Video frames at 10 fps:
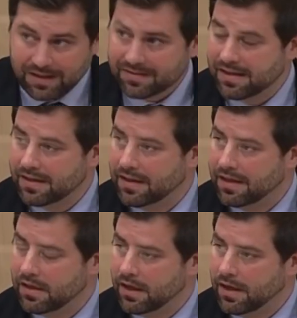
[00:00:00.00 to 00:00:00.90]
Sie
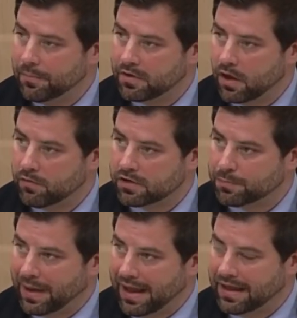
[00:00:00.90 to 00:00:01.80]
äh, darüber
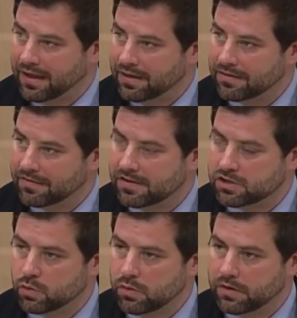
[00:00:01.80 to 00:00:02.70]
sprechen, dass die
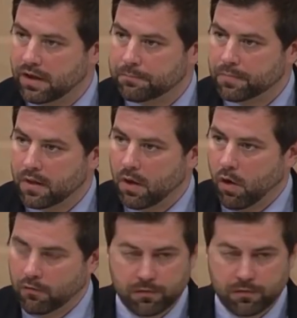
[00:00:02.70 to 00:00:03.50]
Schulen ja offen